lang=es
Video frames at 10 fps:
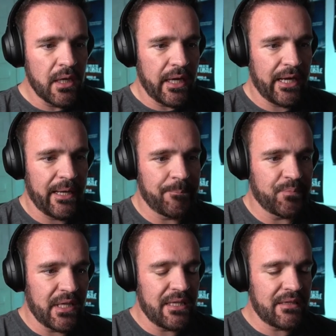
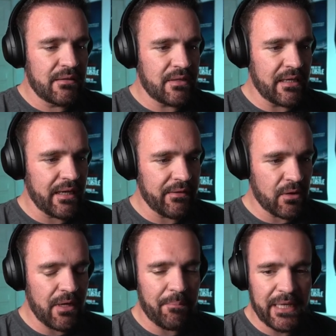Em, y tenía que ver
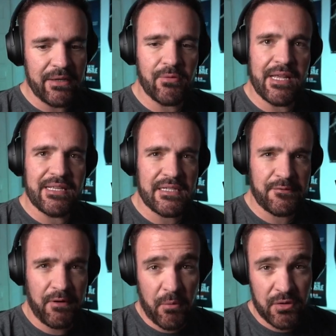con una película de esas
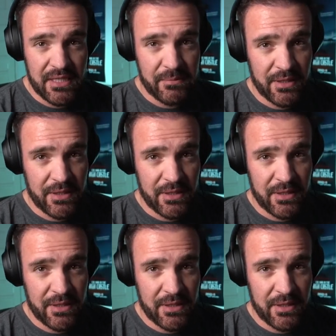famosas